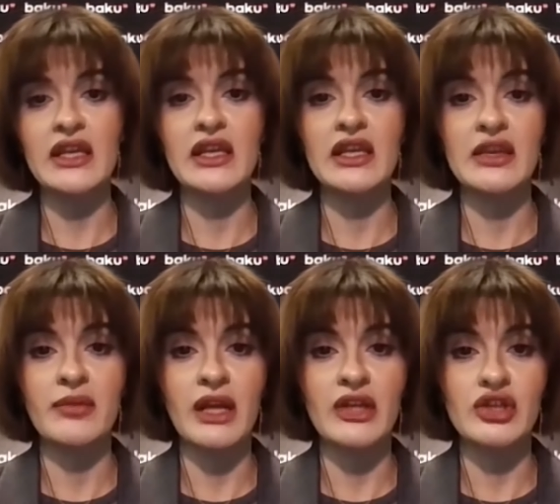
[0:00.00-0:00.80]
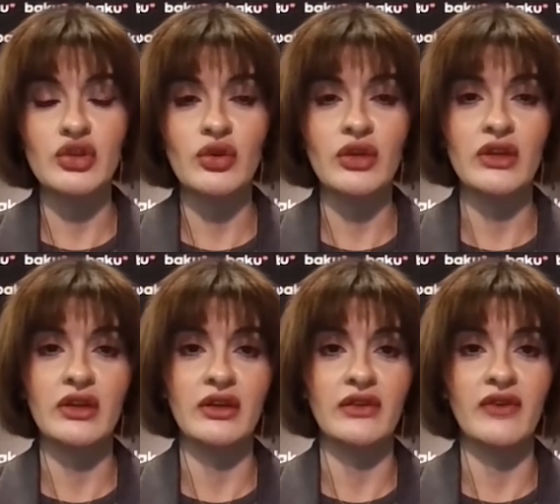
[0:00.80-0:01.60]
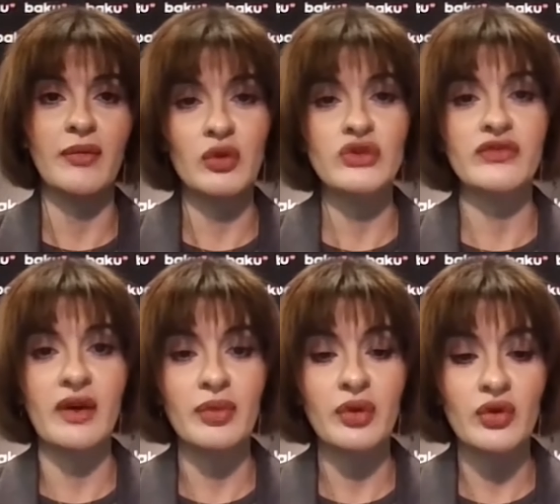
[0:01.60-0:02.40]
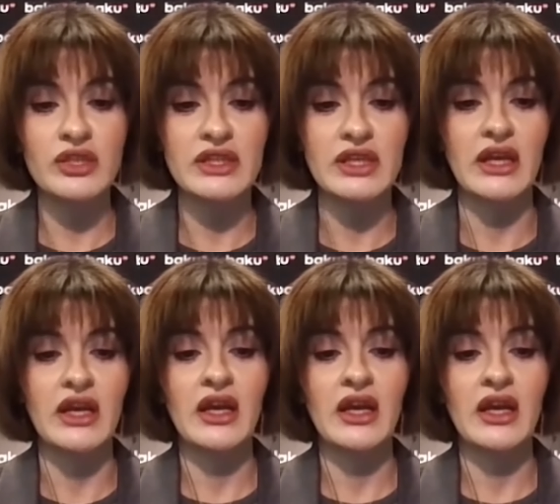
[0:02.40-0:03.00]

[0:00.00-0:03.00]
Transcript: и небольшой э, вопрос в вопросе.